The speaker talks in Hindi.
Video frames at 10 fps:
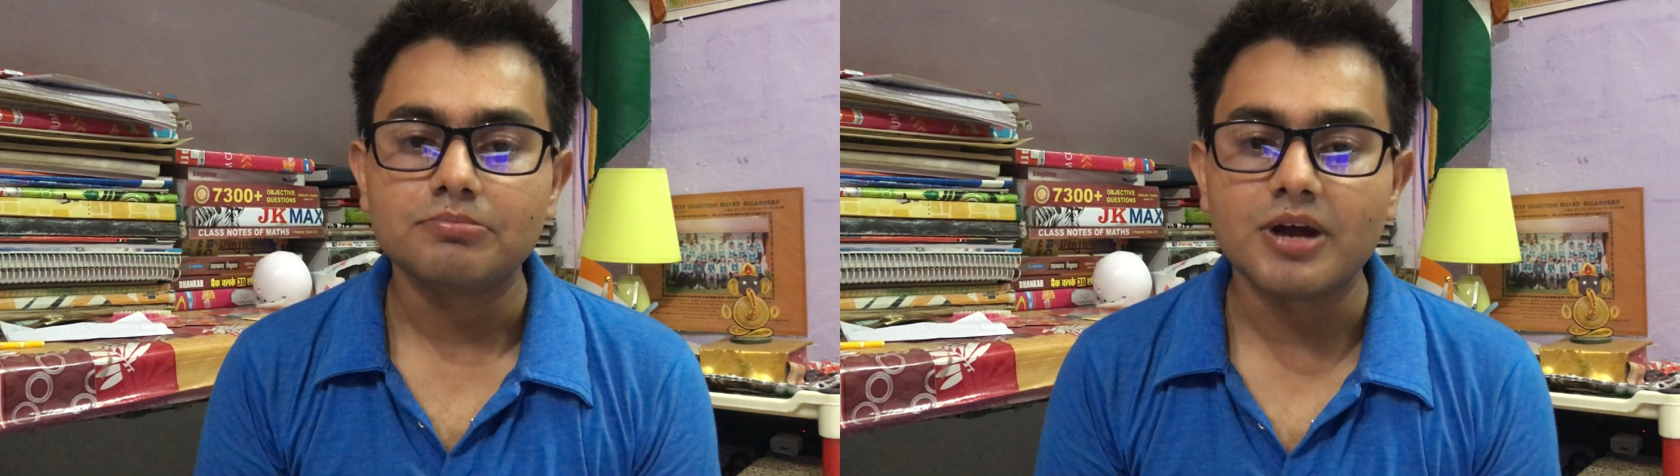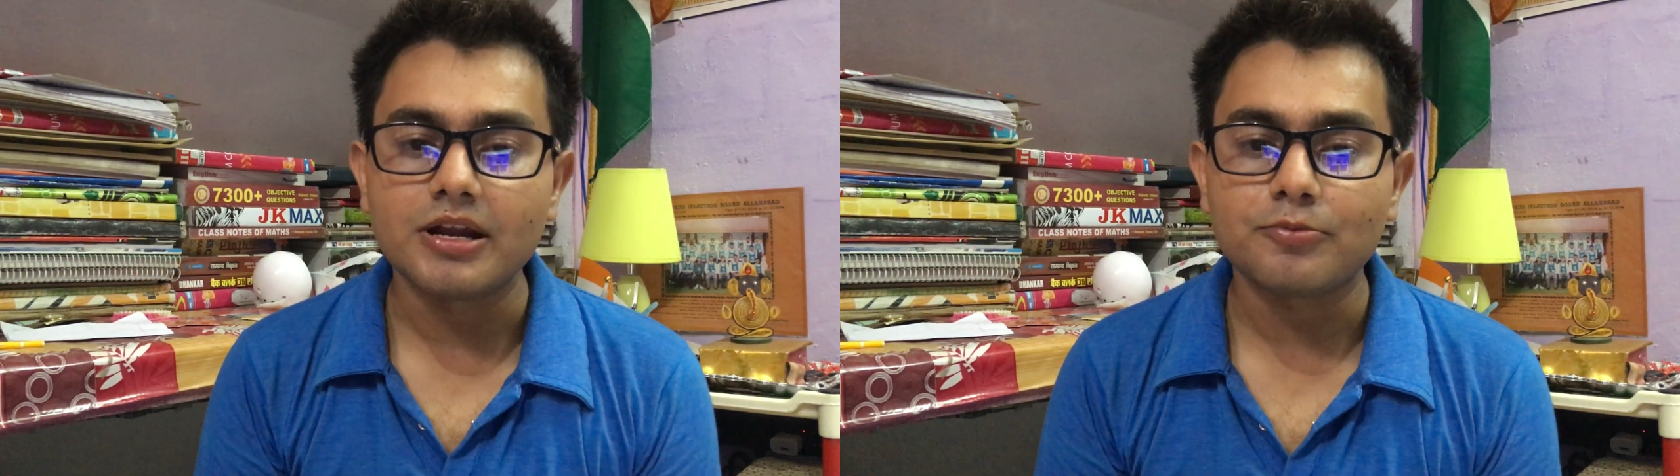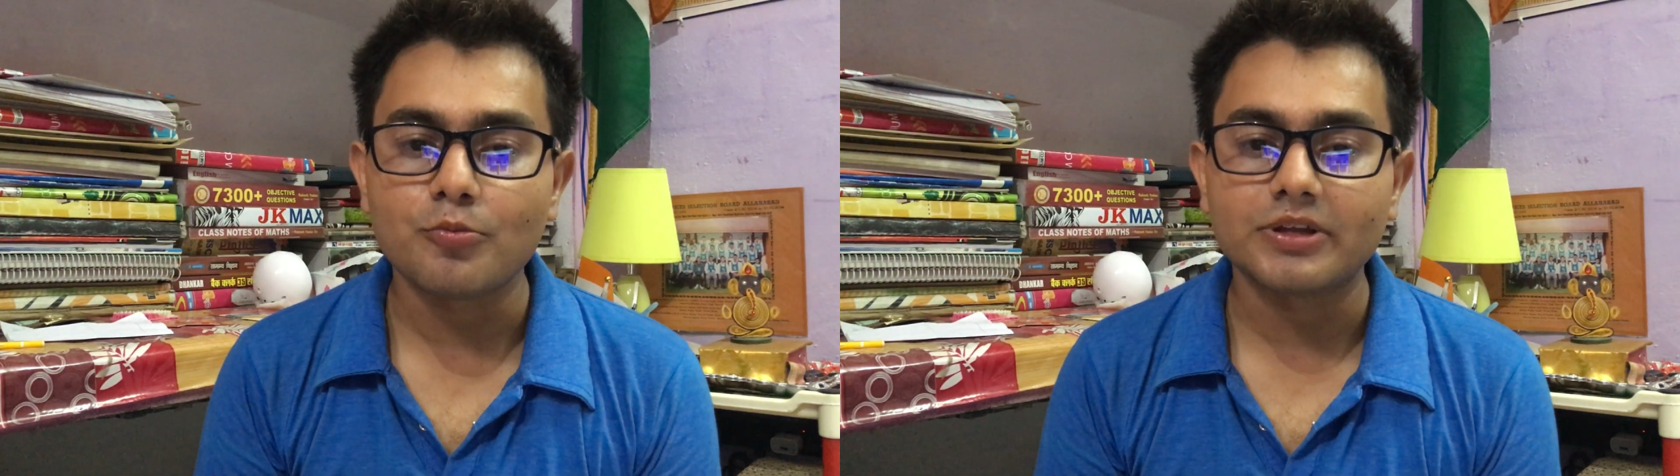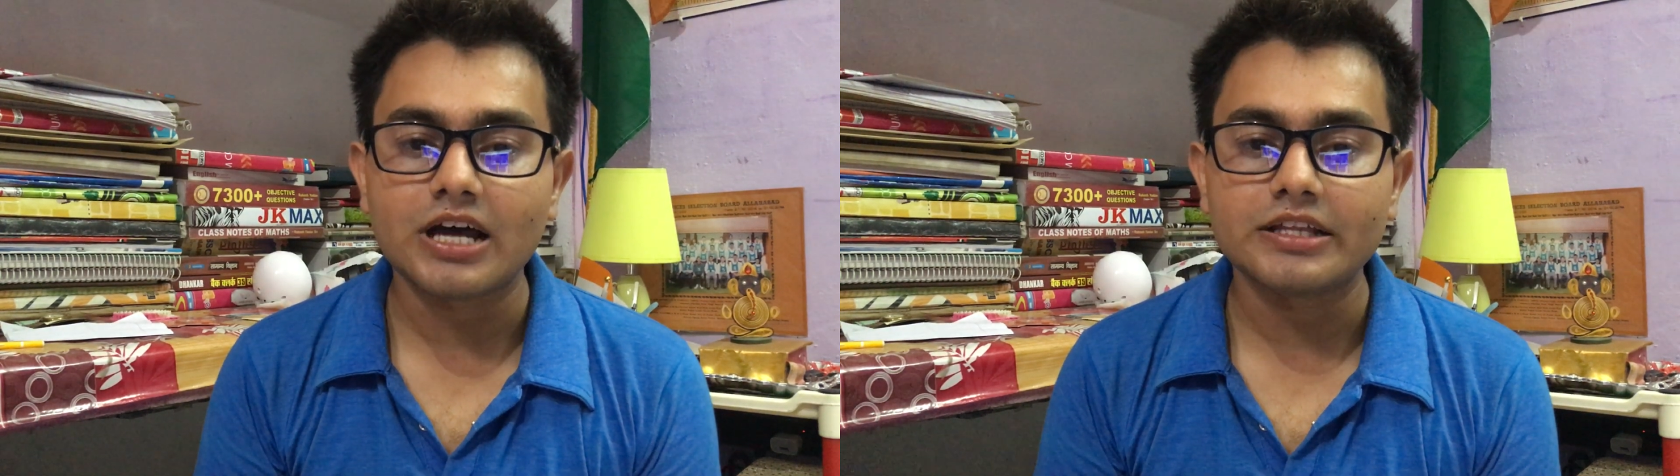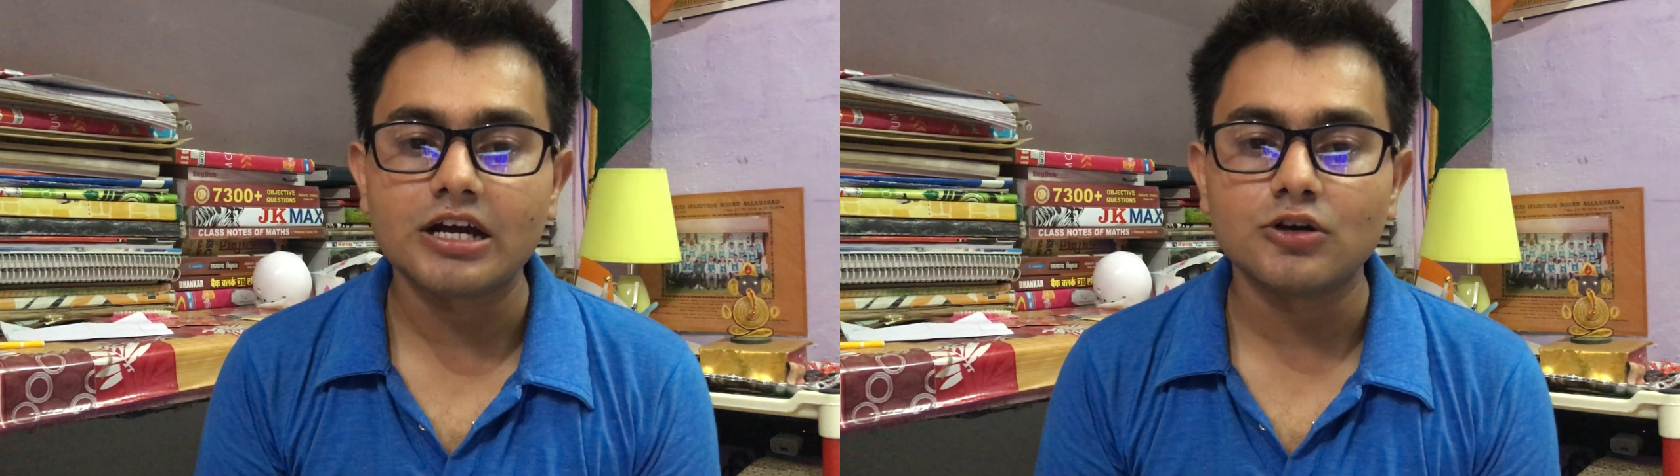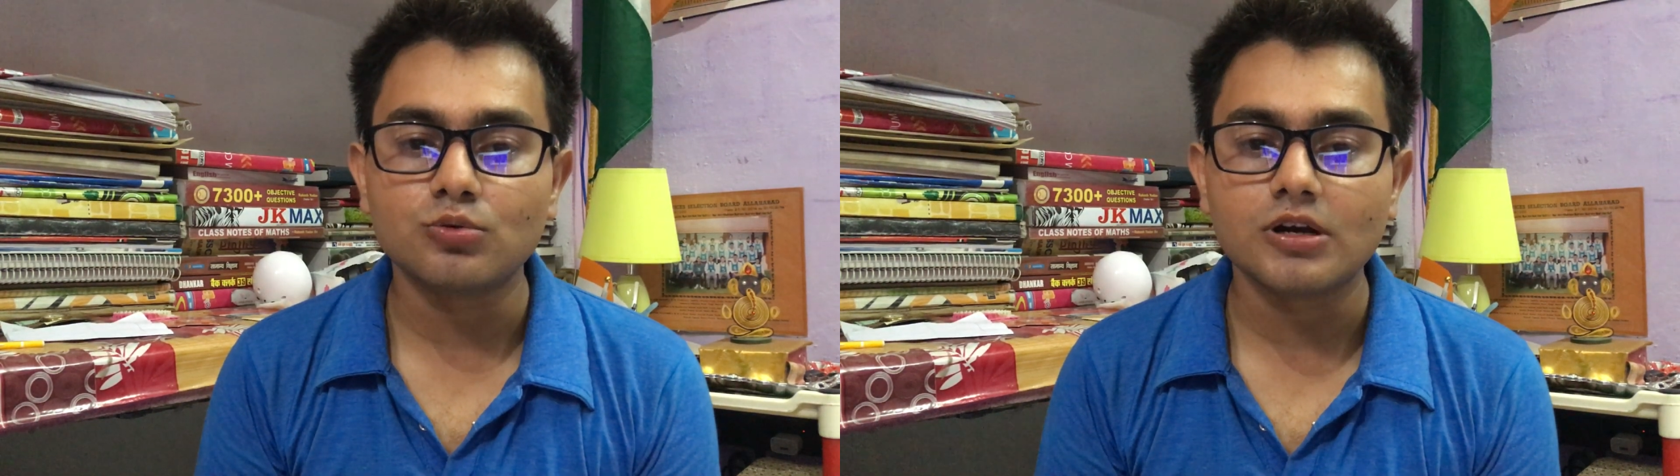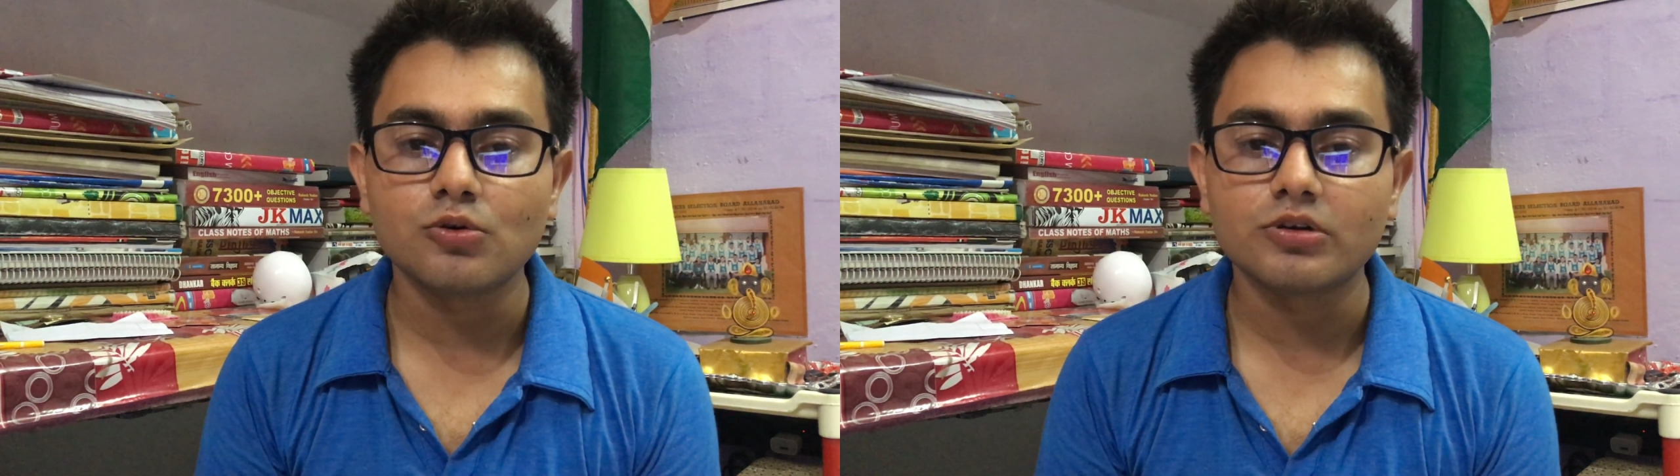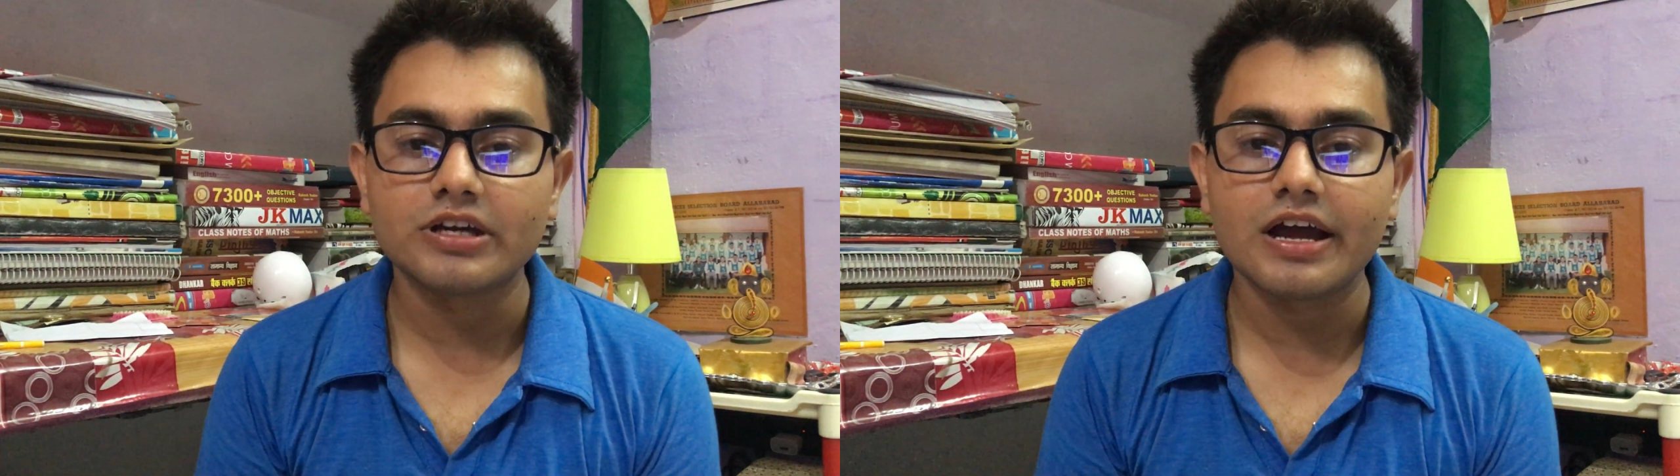मैंने आपको बता दिया डुअल
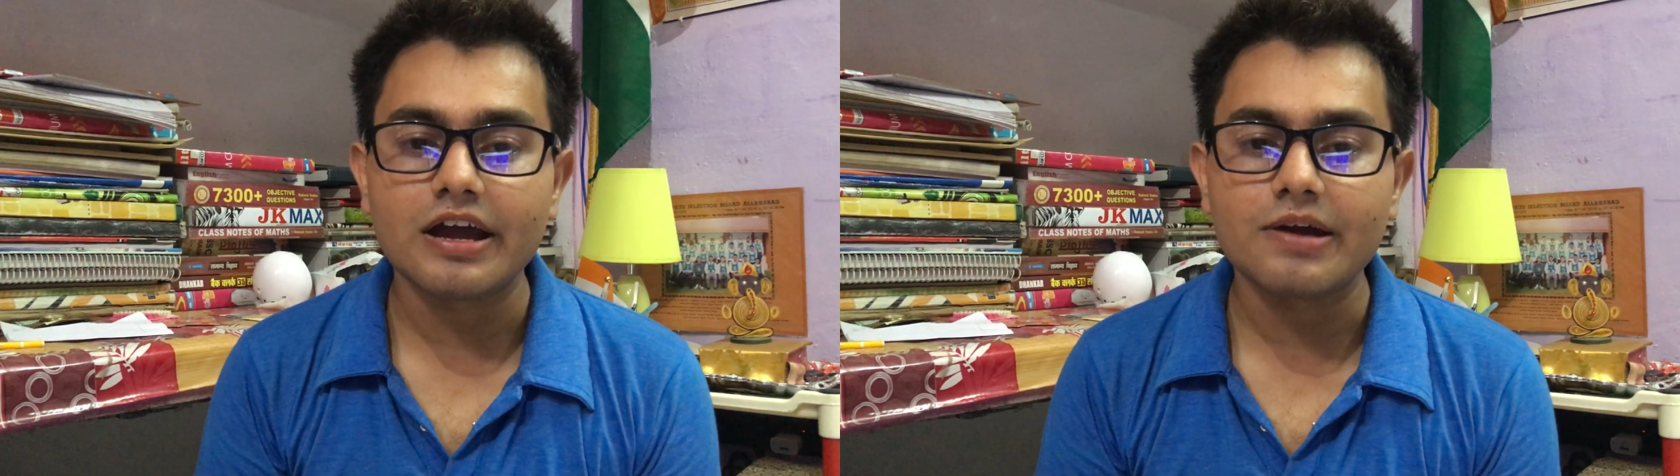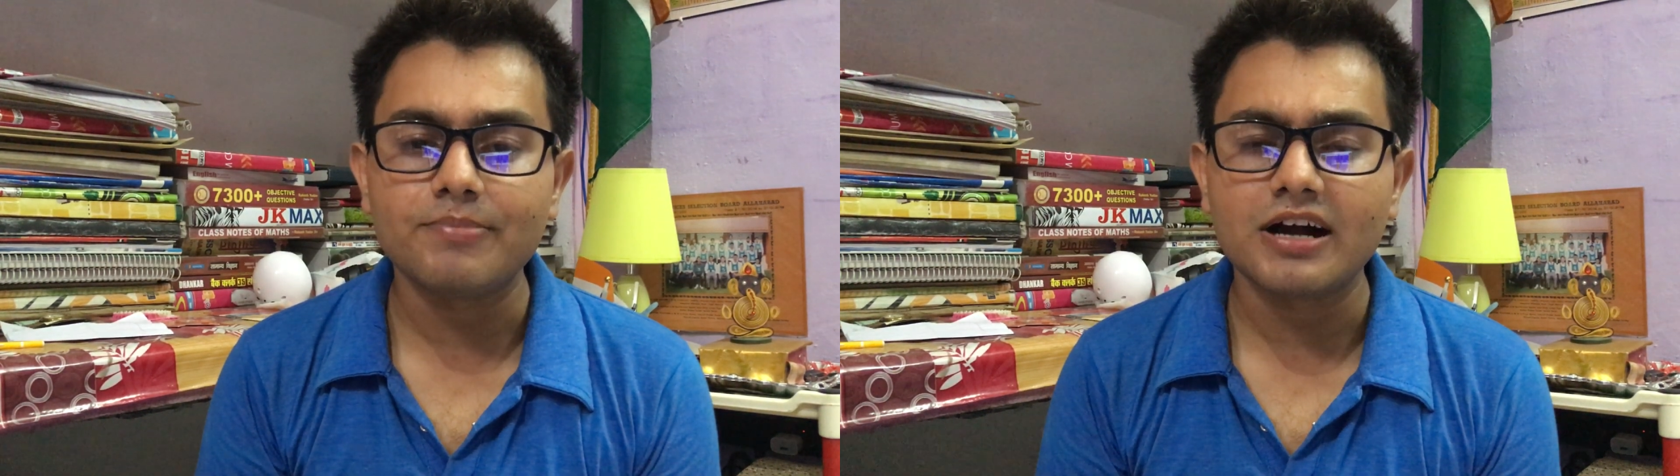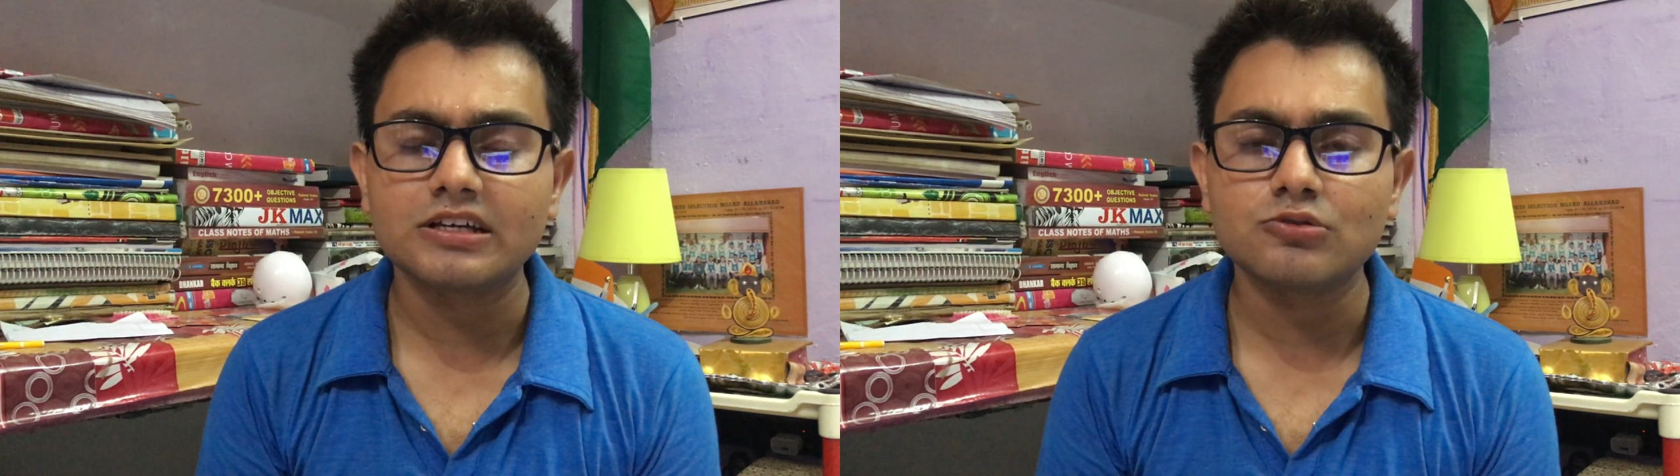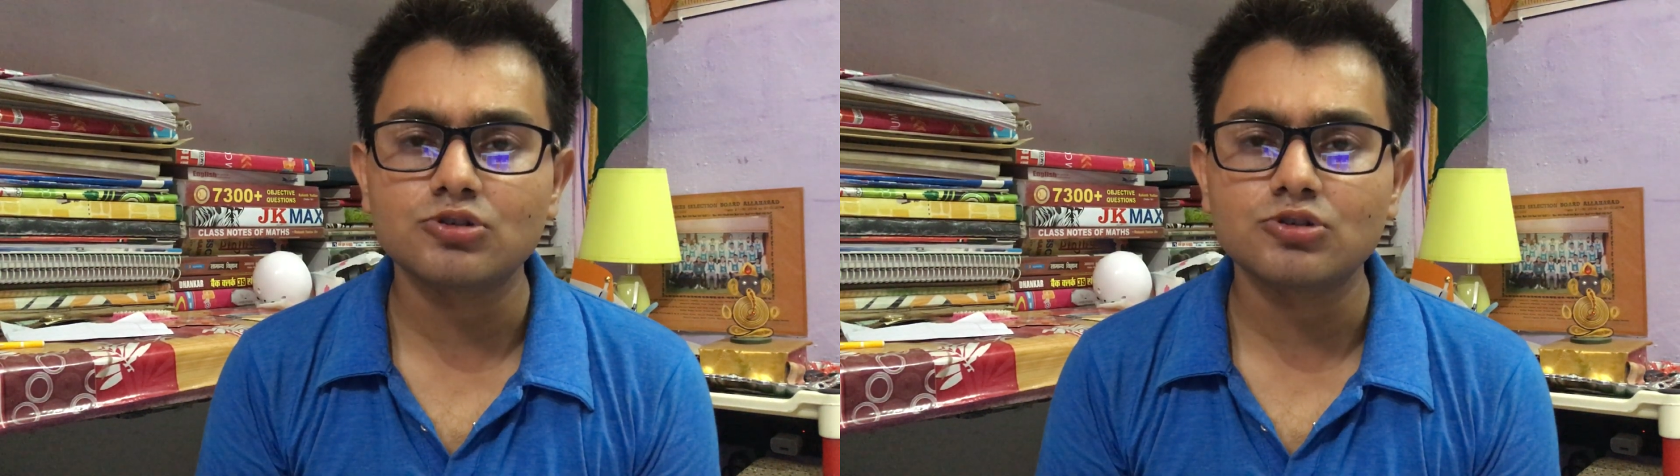हो गया है बाकी